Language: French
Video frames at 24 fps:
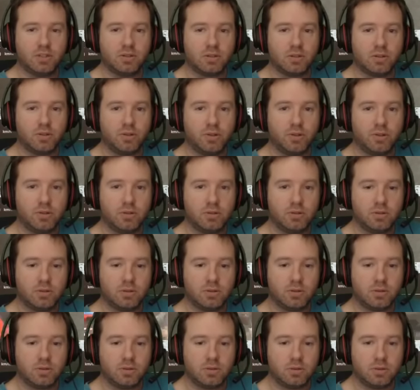euh,
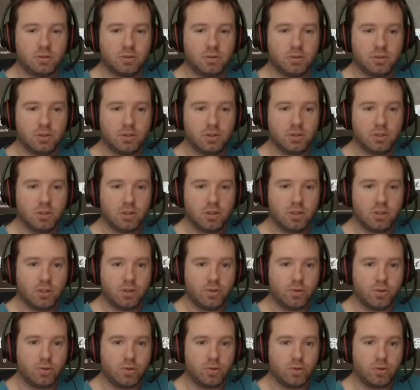
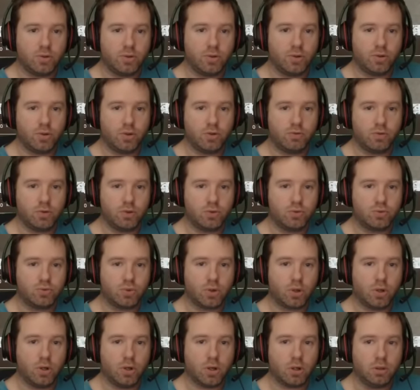de, votre
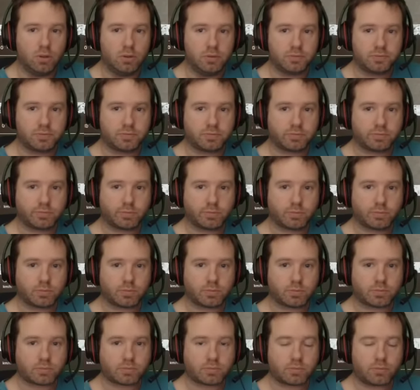coureur.
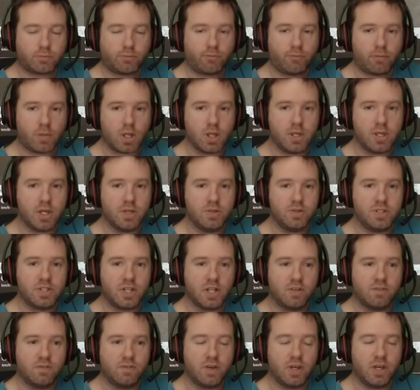Il y a eu
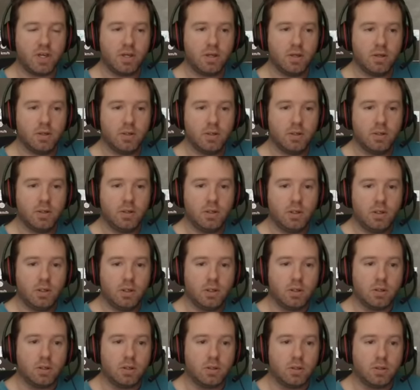ça de fait.
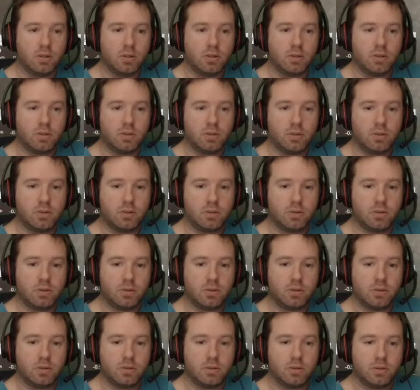
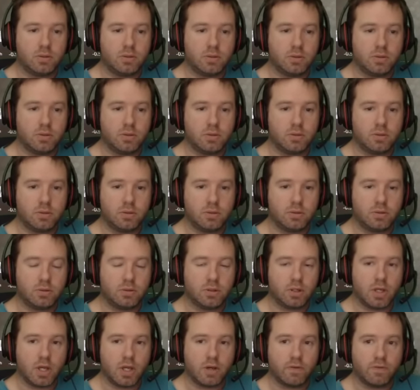Euh,
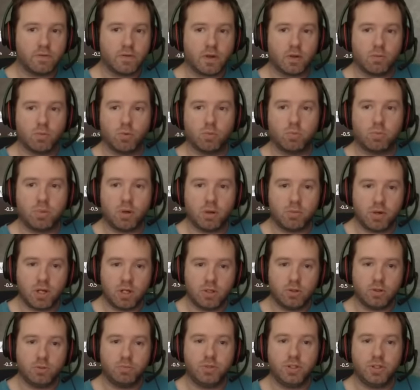il y a vraiment pas
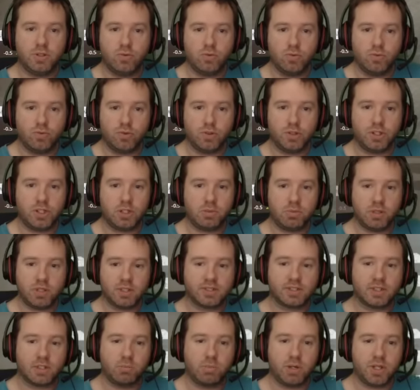mal de petites nouveautés bien
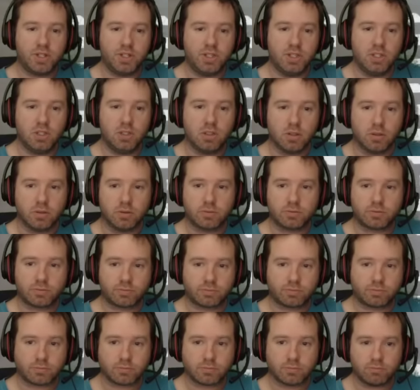sympathiques.
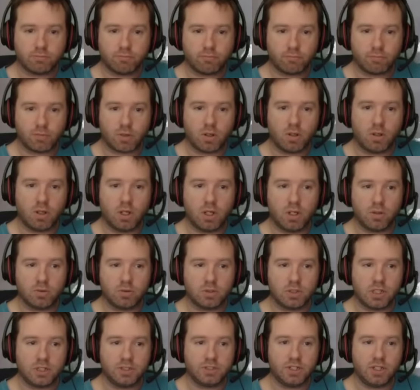Voilà,
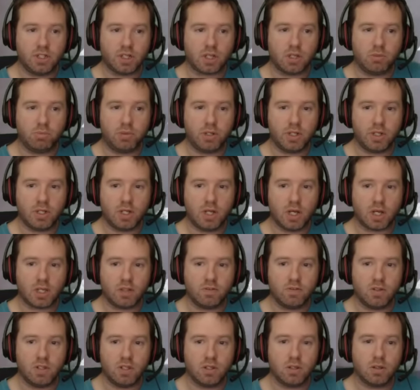donc là c'est le replay de
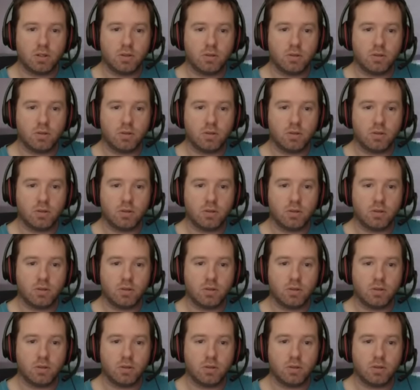l'arrivée.